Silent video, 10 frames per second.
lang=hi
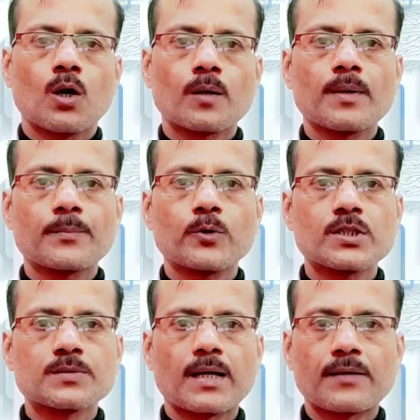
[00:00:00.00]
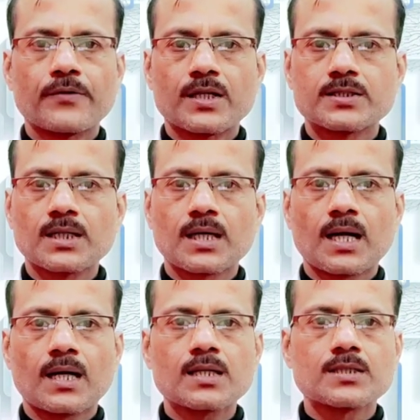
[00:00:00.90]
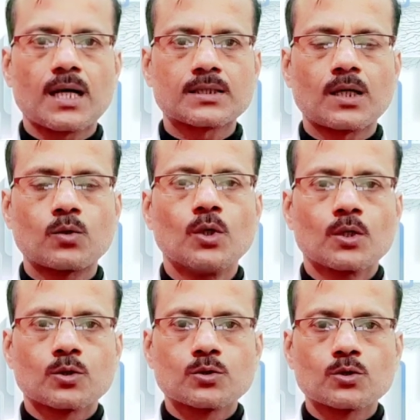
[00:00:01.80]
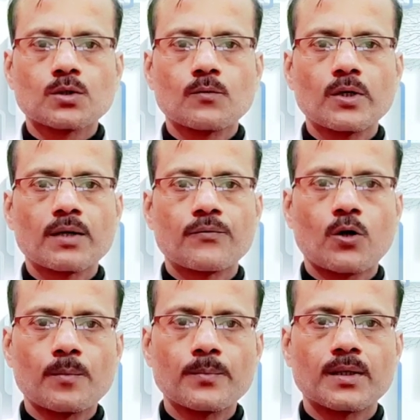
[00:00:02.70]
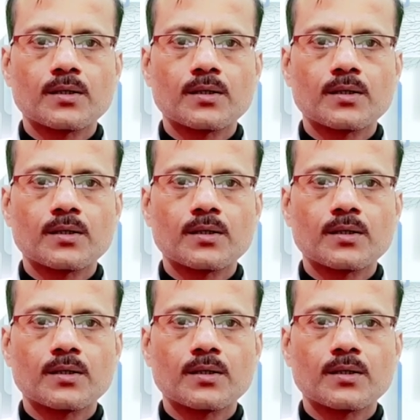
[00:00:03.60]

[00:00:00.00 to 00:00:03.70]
और मैं पुलिस वेरिफिकेशन कराना चाहता हूं तो दोस्तों वो एक फॉर्म